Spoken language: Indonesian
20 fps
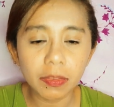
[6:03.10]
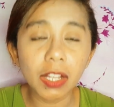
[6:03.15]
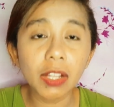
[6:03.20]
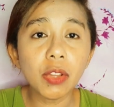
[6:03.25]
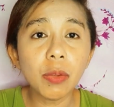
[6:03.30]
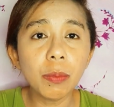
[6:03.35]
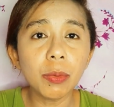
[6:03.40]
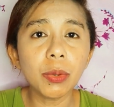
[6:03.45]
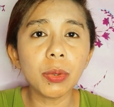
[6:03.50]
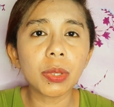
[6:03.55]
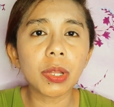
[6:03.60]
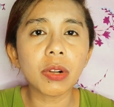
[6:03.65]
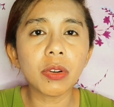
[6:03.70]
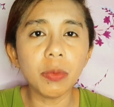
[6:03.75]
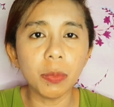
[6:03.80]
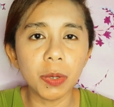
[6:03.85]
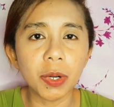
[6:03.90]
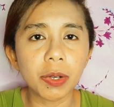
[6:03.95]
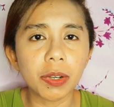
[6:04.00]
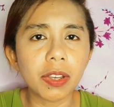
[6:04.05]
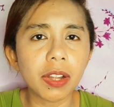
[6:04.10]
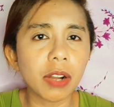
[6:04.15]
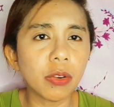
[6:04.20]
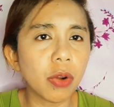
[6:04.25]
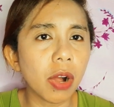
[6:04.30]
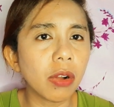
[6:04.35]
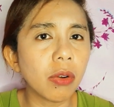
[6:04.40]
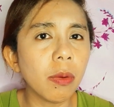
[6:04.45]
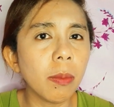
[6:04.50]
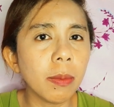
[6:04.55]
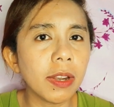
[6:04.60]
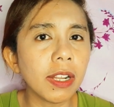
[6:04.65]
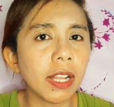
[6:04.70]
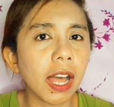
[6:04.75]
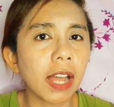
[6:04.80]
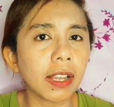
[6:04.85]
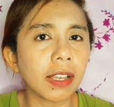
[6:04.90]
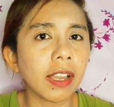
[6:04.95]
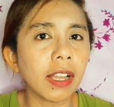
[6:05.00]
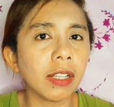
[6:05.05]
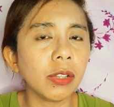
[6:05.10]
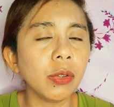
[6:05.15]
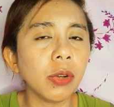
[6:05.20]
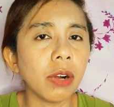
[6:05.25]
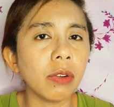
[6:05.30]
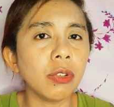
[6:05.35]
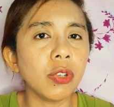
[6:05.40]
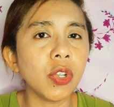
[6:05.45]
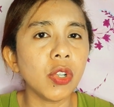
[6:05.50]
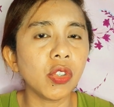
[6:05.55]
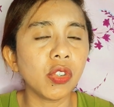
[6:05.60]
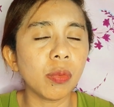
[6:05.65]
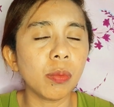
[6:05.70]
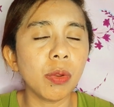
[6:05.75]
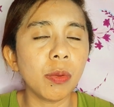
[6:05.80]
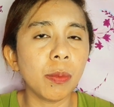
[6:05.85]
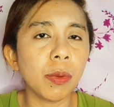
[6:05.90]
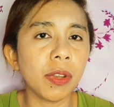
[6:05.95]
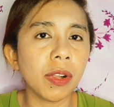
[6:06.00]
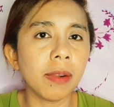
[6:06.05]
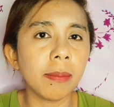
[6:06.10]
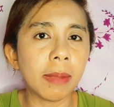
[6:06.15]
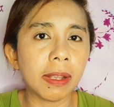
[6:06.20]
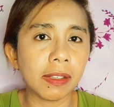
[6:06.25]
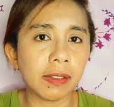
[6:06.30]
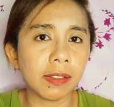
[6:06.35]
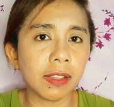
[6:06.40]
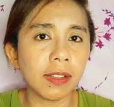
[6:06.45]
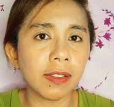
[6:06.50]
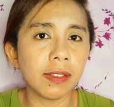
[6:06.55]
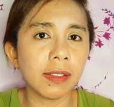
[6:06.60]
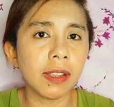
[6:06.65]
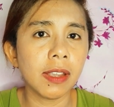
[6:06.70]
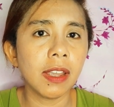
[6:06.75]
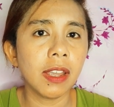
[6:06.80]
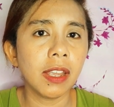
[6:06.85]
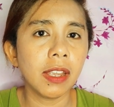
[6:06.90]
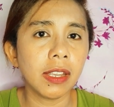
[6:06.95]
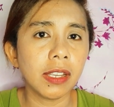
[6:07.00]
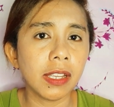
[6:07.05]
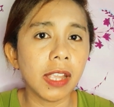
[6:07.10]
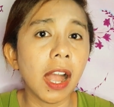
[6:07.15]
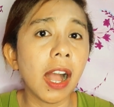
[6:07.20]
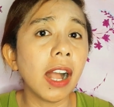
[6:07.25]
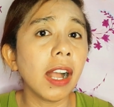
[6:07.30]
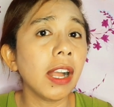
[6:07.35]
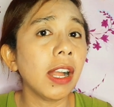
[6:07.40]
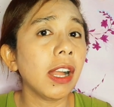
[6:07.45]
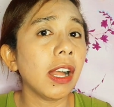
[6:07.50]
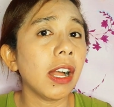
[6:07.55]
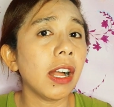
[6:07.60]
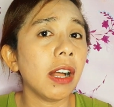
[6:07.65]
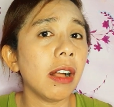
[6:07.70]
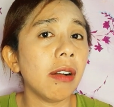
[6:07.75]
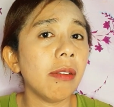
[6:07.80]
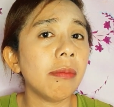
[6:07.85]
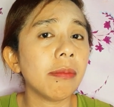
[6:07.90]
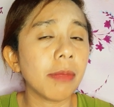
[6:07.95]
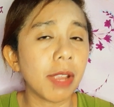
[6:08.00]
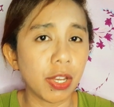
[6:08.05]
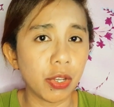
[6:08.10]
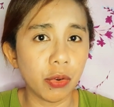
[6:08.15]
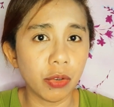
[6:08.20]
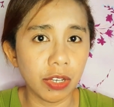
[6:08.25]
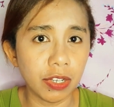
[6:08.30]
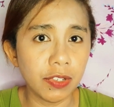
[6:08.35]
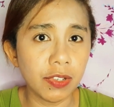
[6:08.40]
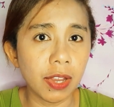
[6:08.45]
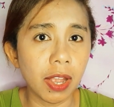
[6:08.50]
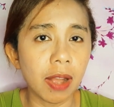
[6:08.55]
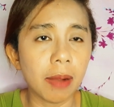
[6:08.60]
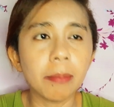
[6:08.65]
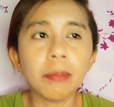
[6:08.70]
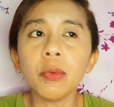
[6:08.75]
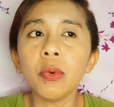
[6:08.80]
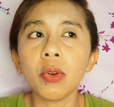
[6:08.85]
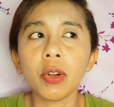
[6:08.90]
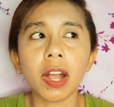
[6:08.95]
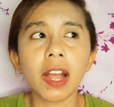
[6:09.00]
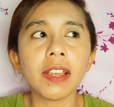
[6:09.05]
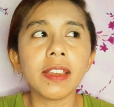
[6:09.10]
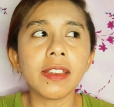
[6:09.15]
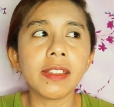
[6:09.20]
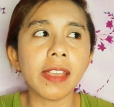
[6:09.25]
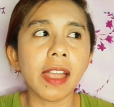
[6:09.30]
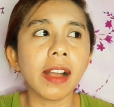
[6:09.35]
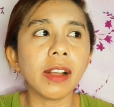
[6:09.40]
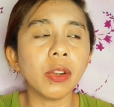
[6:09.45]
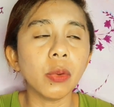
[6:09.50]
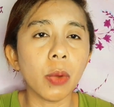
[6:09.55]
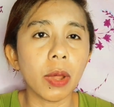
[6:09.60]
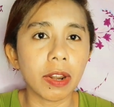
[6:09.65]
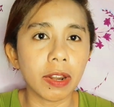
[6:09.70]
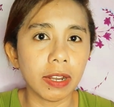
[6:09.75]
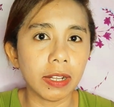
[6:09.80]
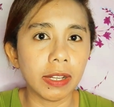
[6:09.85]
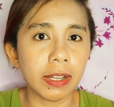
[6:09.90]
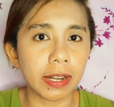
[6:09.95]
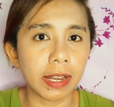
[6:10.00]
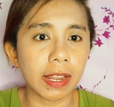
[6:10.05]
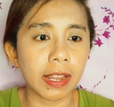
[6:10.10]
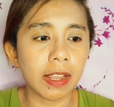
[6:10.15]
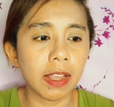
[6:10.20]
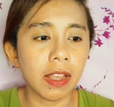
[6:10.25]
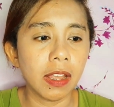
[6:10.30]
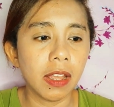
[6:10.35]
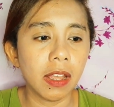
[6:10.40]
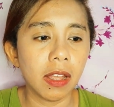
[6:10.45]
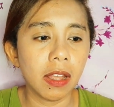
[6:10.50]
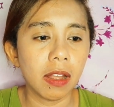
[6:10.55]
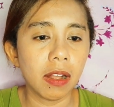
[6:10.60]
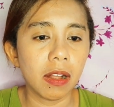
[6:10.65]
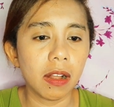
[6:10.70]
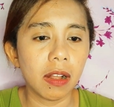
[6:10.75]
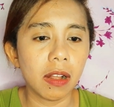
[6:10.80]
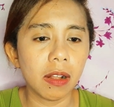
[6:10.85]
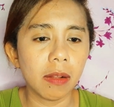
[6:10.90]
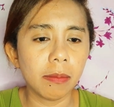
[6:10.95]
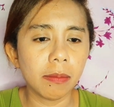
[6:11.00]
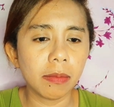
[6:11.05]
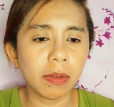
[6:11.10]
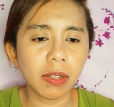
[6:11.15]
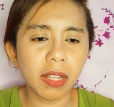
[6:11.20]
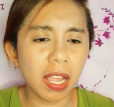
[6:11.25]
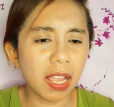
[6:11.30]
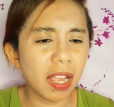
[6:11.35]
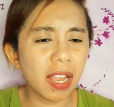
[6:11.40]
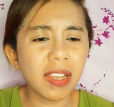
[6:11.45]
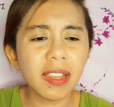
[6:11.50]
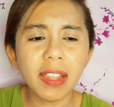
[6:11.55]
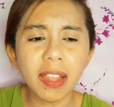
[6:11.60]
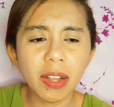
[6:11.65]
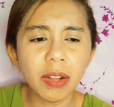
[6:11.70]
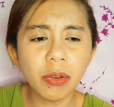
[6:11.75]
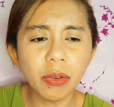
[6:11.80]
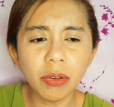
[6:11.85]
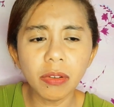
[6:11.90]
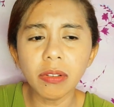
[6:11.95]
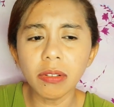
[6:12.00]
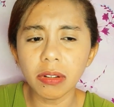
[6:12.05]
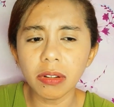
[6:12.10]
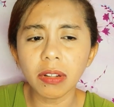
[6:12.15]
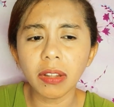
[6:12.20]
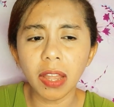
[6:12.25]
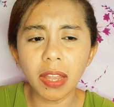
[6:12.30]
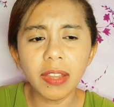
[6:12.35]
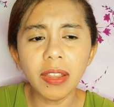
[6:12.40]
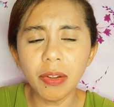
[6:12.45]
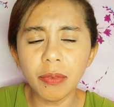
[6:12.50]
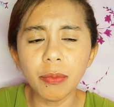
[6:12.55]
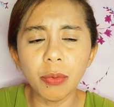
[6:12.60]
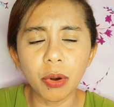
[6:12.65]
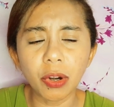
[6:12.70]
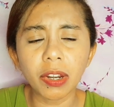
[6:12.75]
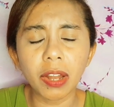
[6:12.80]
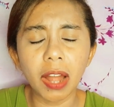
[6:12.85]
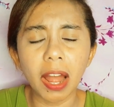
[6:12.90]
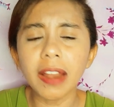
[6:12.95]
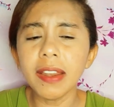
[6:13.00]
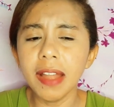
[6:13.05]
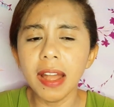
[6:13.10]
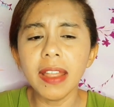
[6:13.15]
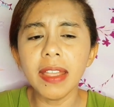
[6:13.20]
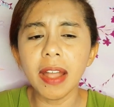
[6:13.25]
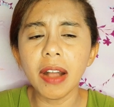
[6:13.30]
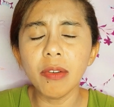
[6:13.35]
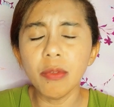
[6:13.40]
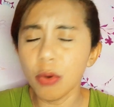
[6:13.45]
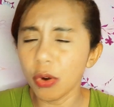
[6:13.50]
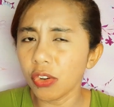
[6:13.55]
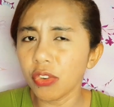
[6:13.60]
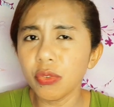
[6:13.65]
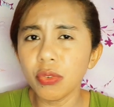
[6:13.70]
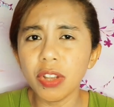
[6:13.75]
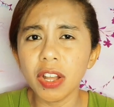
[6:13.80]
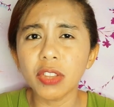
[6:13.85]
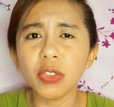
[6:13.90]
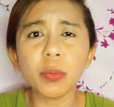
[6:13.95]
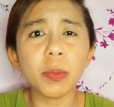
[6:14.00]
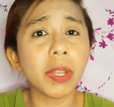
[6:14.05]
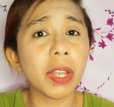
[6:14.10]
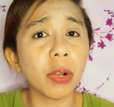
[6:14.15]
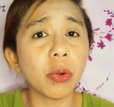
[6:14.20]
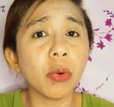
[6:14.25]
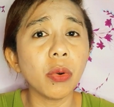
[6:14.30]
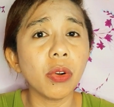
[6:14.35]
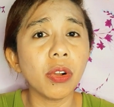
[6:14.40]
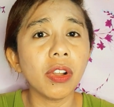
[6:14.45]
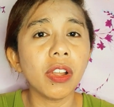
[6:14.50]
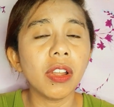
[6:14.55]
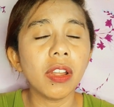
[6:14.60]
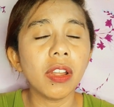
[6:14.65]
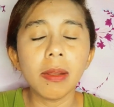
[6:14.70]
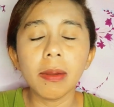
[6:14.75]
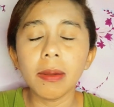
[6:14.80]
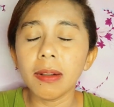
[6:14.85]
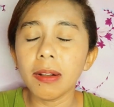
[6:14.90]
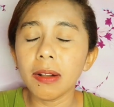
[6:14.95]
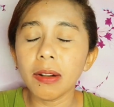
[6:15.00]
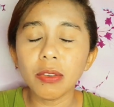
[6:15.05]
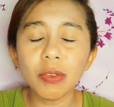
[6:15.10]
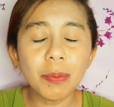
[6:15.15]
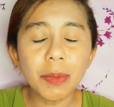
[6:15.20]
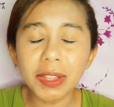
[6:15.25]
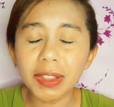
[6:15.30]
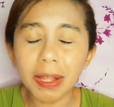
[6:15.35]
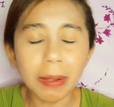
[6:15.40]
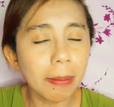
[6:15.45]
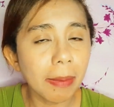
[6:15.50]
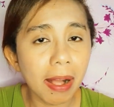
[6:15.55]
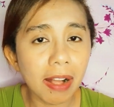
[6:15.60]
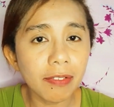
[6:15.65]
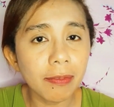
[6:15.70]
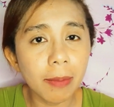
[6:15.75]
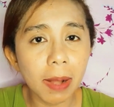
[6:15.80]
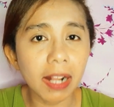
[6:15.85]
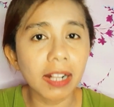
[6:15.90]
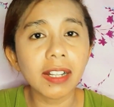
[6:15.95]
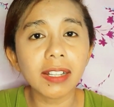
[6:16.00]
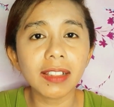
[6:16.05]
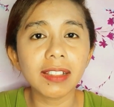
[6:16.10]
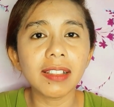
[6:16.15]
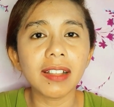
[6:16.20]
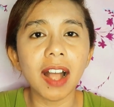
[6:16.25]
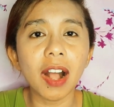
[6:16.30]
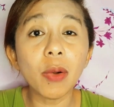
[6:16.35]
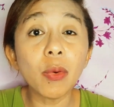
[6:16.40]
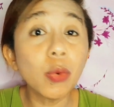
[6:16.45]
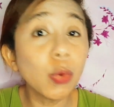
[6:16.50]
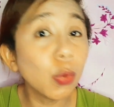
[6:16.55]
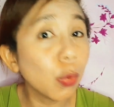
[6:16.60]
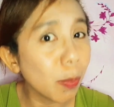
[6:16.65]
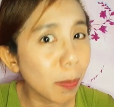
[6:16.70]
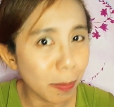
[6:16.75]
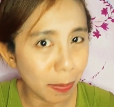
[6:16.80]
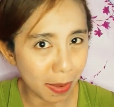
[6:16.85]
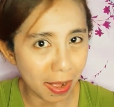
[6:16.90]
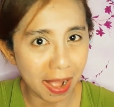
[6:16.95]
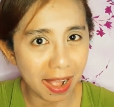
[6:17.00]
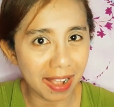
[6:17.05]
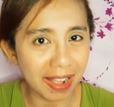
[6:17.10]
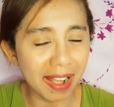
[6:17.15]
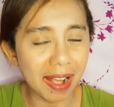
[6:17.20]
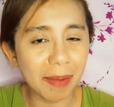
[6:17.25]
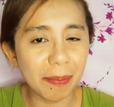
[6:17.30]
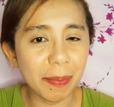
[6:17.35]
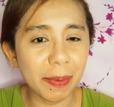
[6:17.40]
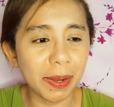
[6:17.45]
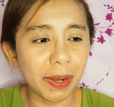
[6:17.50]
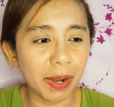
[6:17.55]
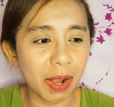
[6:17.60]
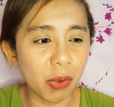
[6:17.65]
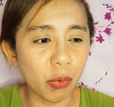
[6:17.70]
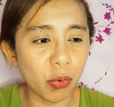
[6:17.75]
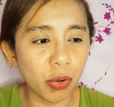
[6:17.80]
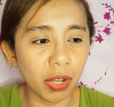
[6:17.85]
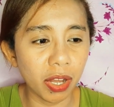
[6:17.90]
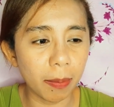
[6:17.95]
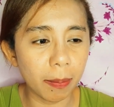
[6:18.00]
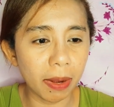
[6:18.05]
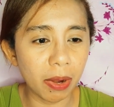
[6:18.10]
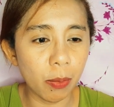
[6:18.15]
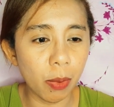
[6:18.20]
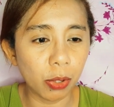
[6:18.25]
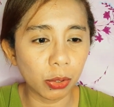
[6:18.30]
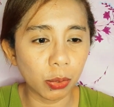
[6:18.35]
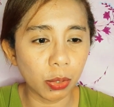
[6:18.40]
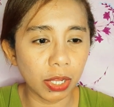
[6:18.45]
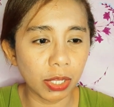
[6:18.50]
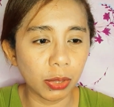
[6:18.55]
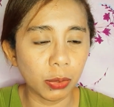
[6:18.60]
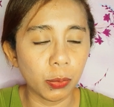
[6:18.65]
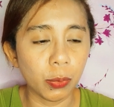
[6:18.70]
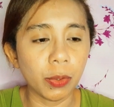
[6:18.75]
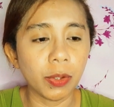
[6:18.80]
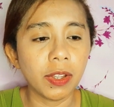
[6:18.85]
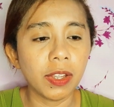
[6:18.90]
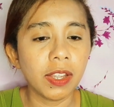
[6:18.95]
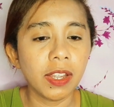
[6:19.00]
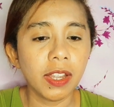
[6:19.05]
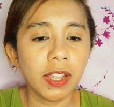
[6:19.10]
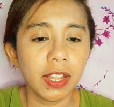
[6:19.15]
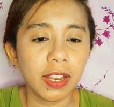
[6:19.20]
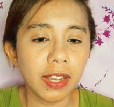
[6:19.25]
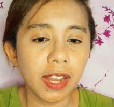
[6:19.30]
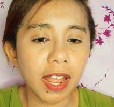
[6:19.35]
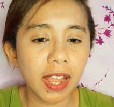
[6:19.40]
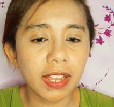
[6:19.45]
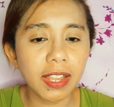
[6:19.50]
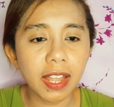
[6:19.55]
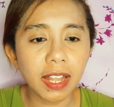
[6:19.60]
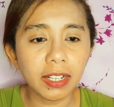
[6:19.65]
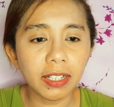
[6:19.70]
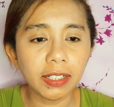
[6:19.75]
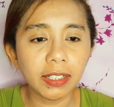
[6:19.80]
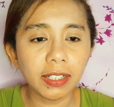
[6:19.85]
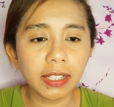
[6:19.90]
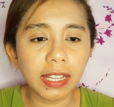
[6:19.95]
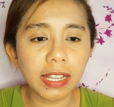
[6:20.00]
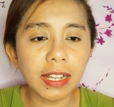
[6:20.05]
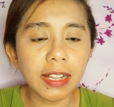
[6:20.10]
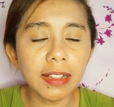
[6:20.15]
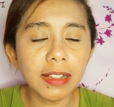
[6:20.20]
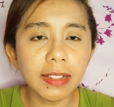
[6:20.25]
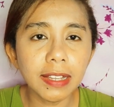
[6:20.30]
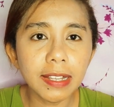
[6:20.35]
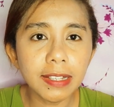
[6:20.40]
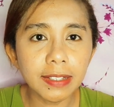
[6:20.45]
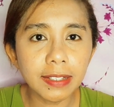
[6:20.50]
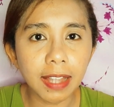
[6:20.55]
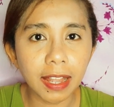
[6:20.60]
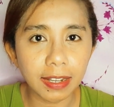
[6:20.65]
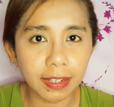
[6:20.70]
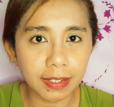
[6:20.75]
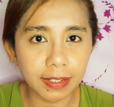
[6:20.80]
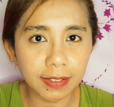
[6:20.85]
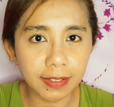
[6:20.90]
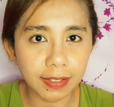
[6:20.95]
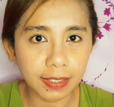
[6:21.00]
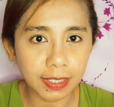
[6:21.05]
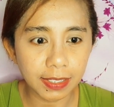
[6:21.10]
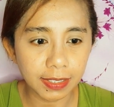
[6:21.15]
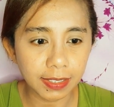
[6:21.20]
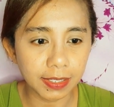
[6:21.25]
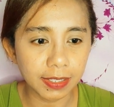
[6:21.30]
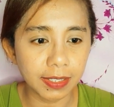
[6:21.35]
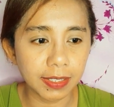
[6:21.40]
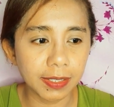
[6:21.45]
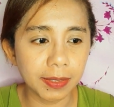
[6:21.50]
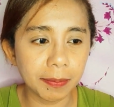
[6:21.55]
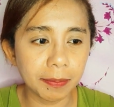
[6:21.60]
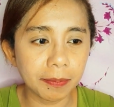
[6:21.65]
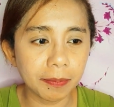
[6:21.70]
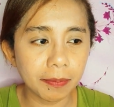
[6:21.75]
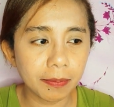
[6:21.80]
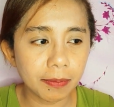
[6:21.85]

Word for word: itu menurut aku work aku aku mendengarnya itu audio subliminal message yang um, Indonesia bukan yang luar negeri um, kayaknya aku kayaknya work ada yang work juga teman aku aku minta maaf banget aku lupa apa yang aku dengar pada waktu itu nah yang intinya di sini